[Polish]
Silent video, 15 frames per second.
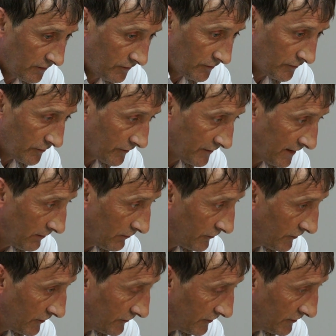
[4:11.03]
No cóż, no stało
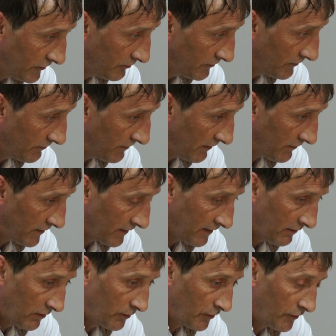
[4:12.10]
się, strzeliśmy bramkę
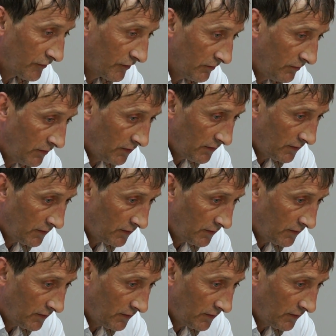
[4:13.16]
samobójczą.